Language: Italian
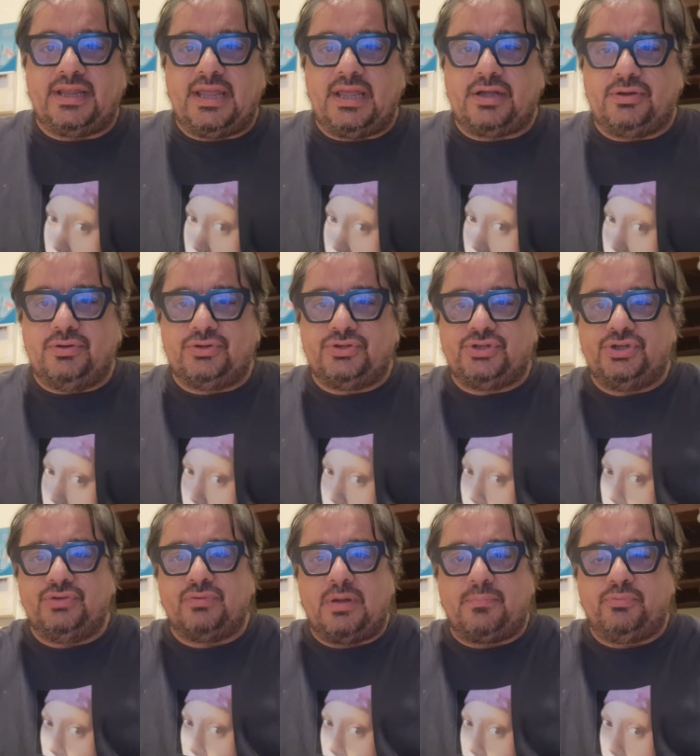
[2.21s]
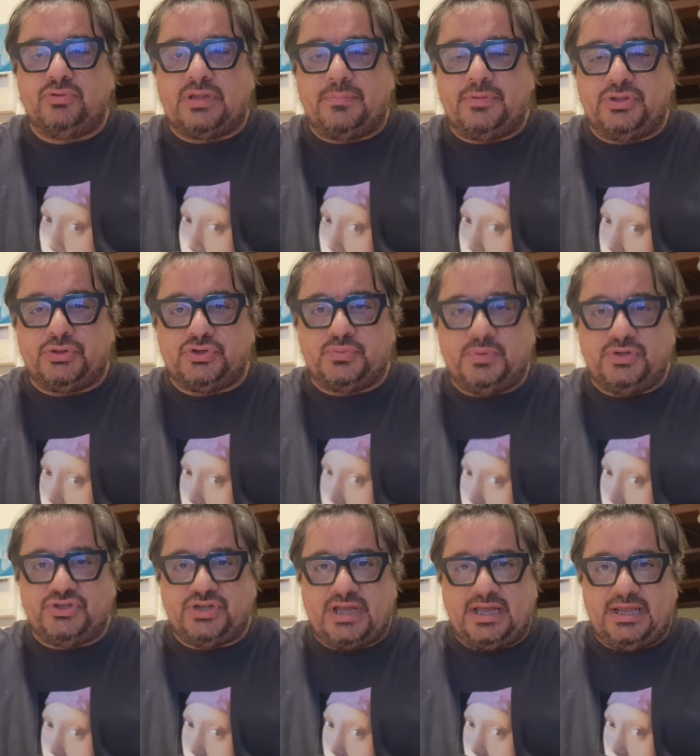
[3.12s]
eccoci un appuntamento
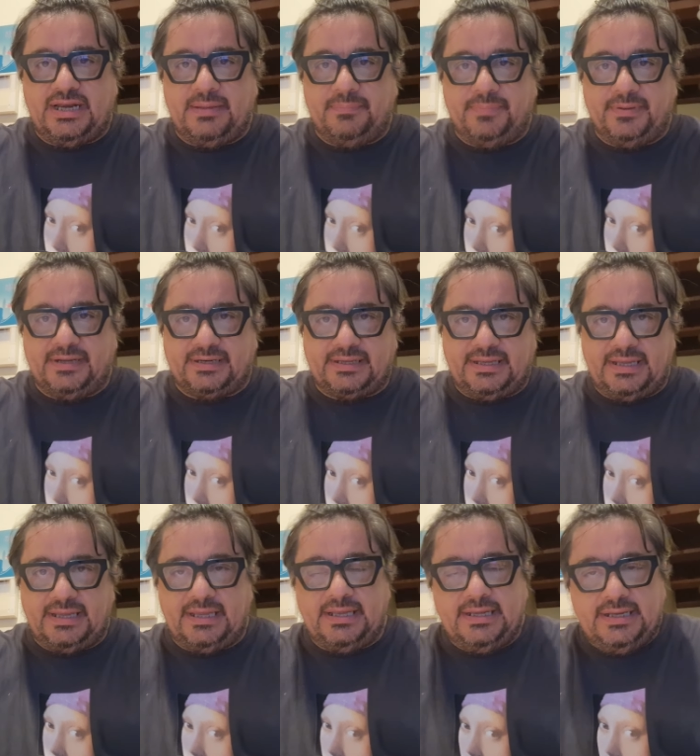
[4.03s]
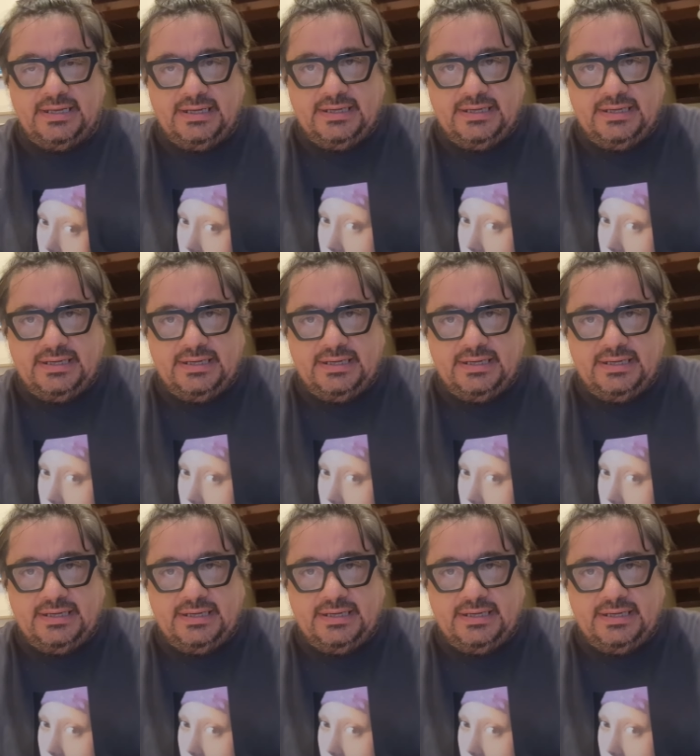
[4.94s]
speciale perché